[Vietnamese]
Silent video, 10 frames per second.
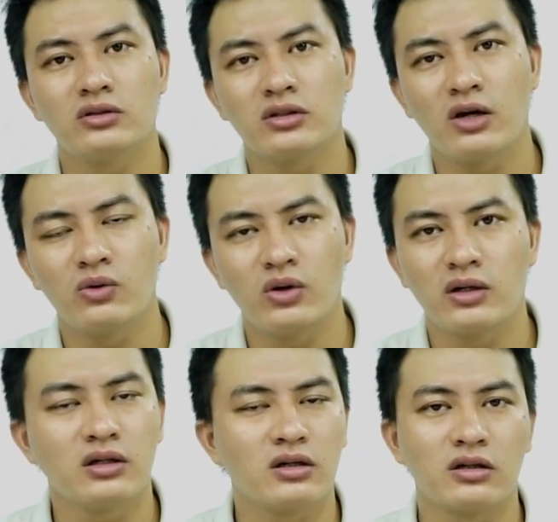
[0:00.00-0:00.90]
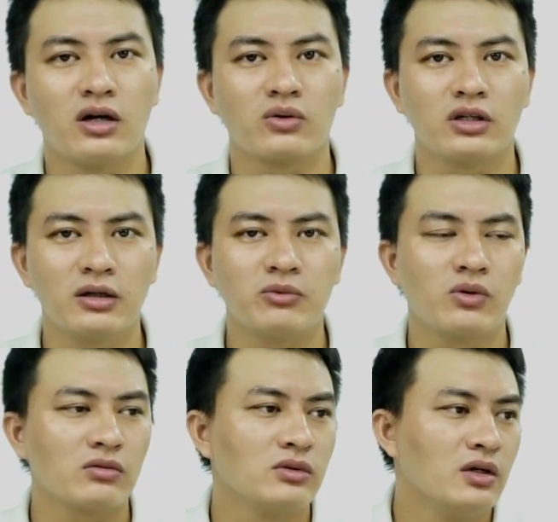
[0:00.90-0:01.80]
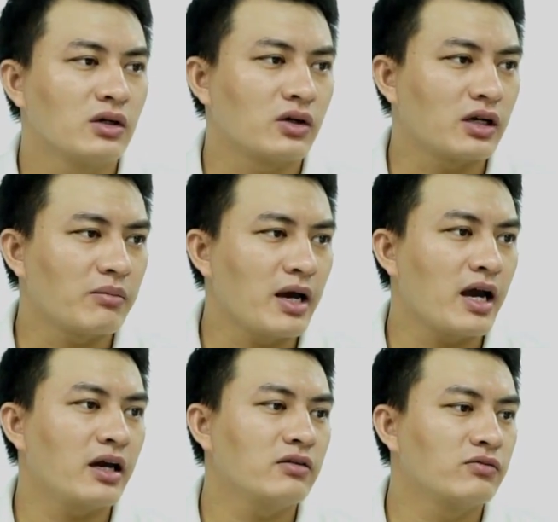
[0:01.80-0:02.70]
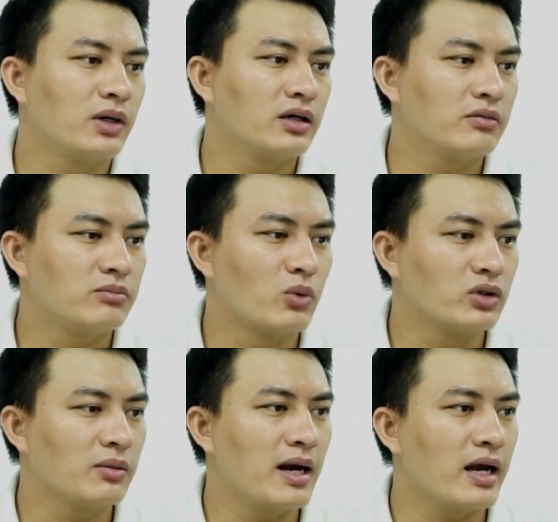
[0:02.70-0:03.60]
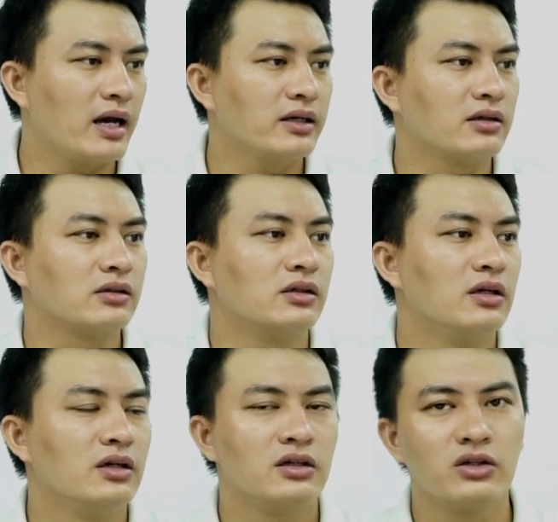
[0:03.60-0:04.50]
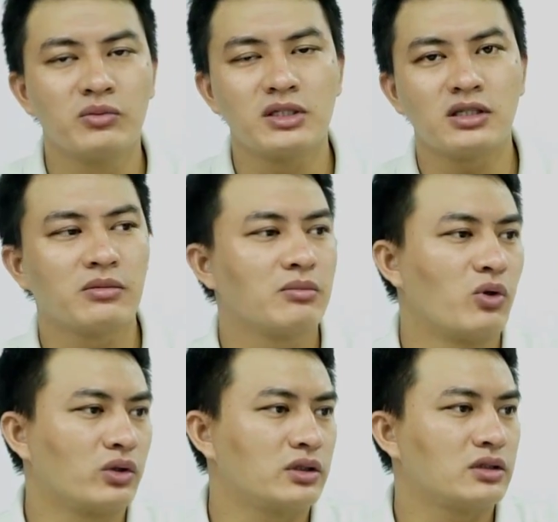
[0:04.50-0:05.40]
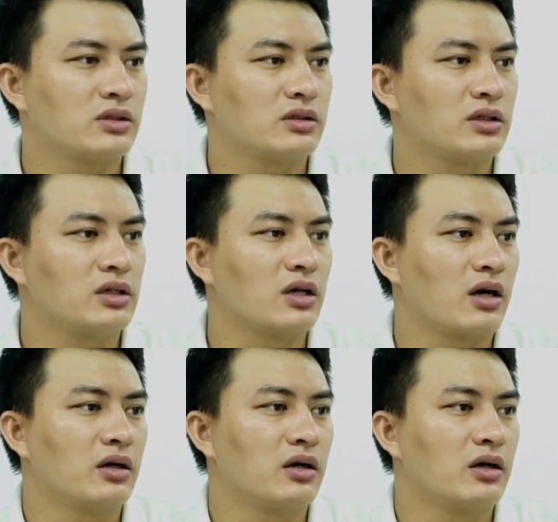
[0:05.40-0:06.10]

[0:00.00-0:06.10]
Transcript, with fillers: nêu luôn ở đầu clip đúng không? Còn RAM 2 với bộ nhớ 32 ở Realme C11 thì